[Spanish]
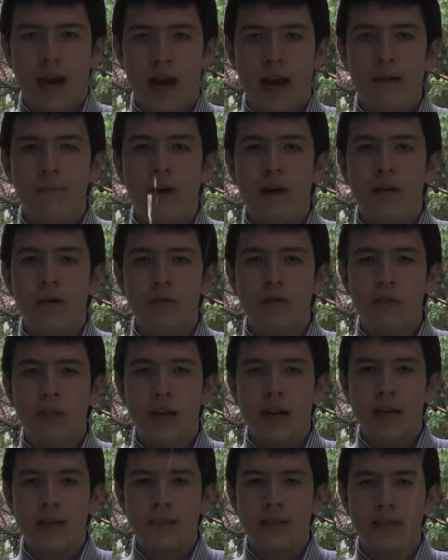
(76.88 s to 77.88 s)
Álvaro
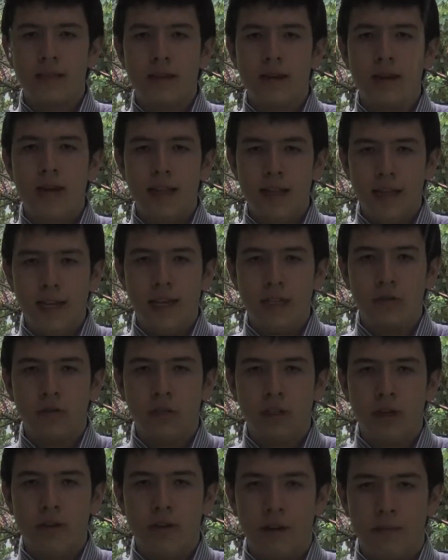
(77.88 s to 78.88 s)
González en
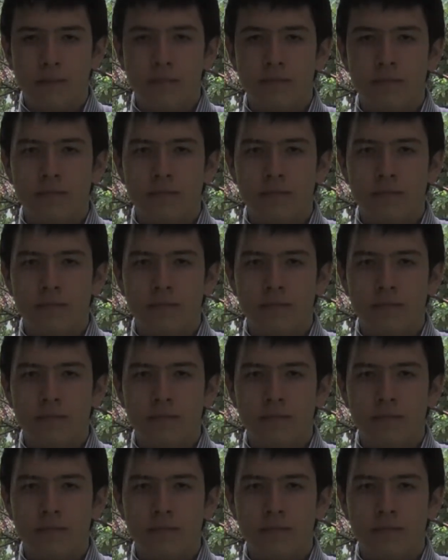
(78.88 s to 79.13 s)
Directo TV.